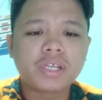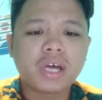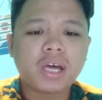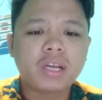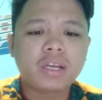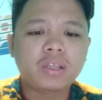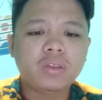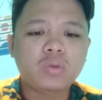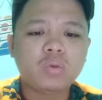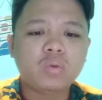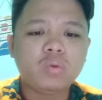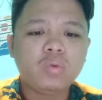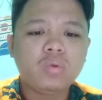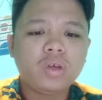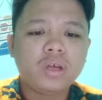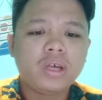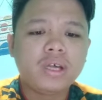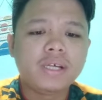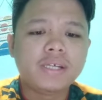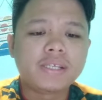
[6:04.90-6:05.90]
gesaan itu
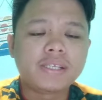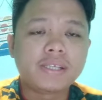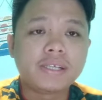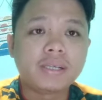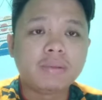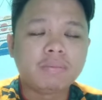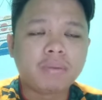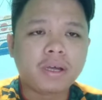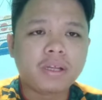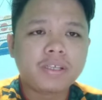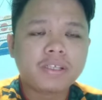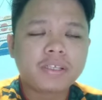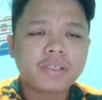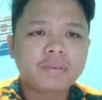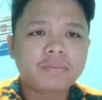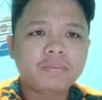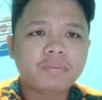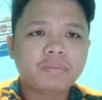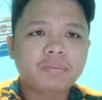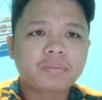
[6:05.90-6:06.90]

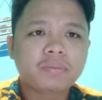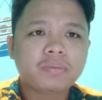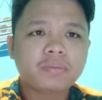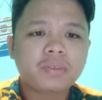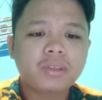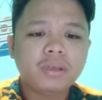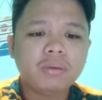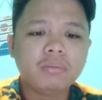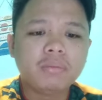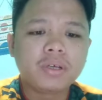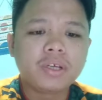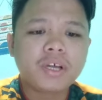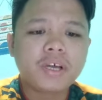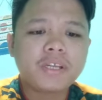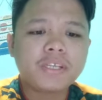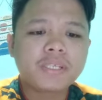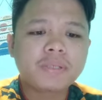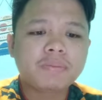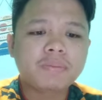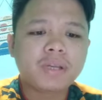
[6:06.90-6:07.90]
selepas
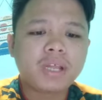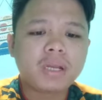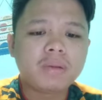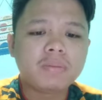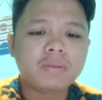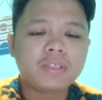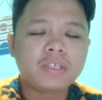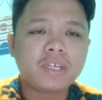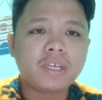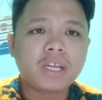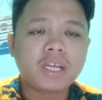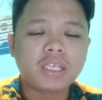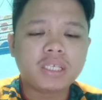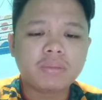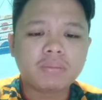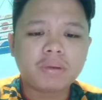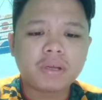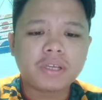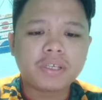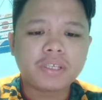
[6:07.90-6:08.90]
bekas Perdana Menteri
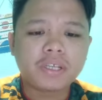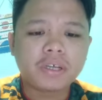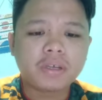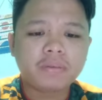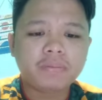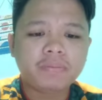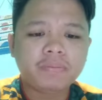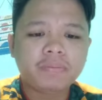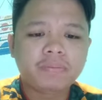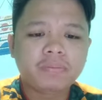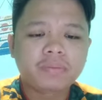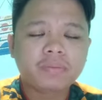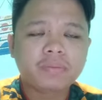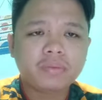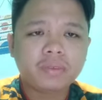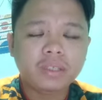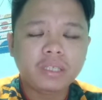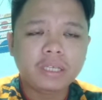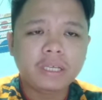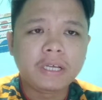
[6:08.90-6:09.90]
Najib Razak
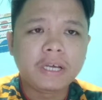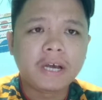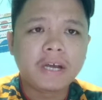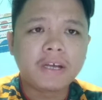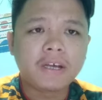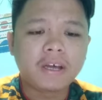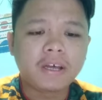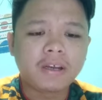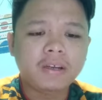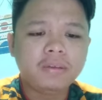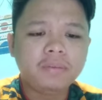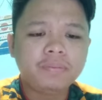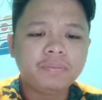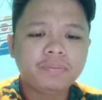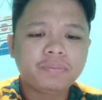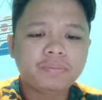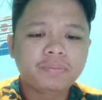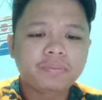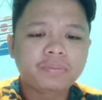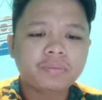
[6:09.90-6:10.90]
gagal
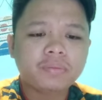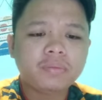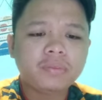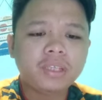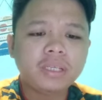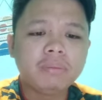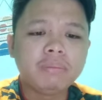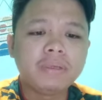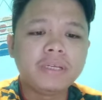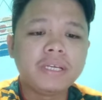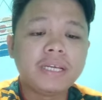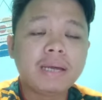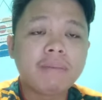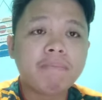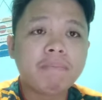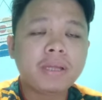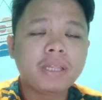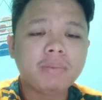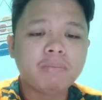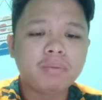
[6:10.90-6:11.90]

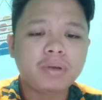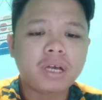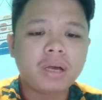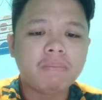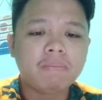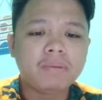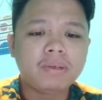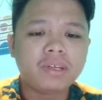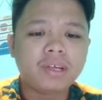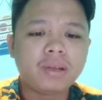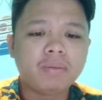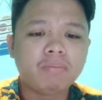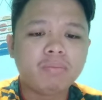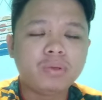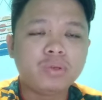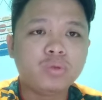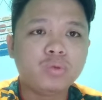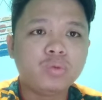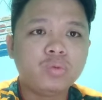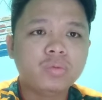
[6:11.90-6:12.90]
mendapat pengampunan
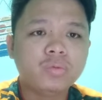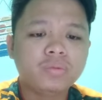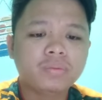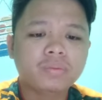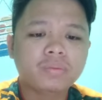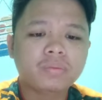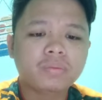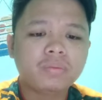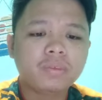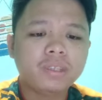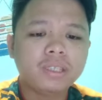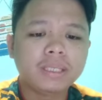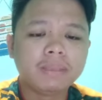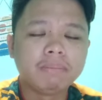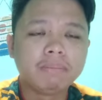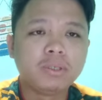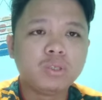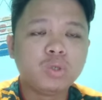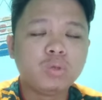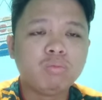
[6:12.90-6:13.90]
penuh
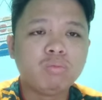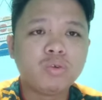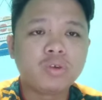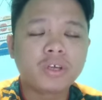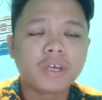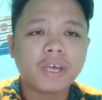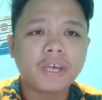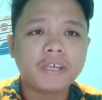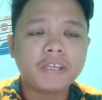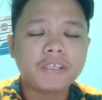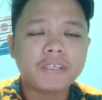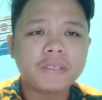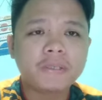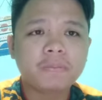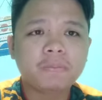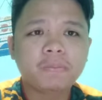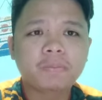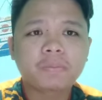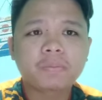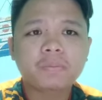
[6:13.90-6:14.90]
berhubung
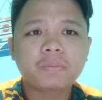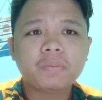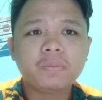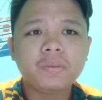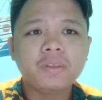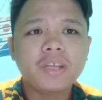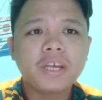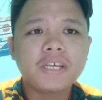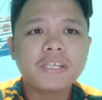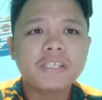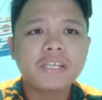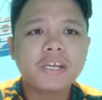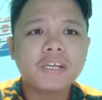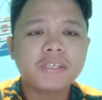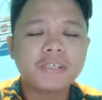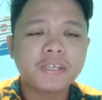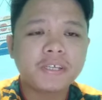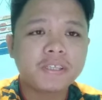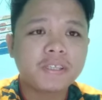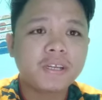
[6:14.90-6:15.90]
kes
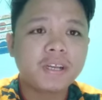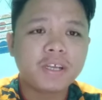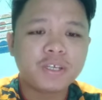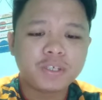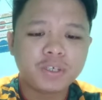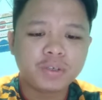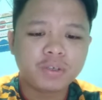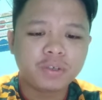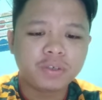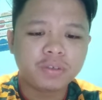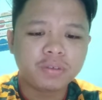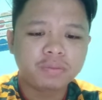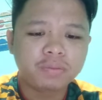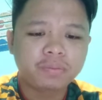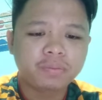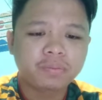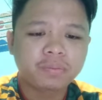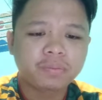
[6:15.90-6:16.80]
SRC International.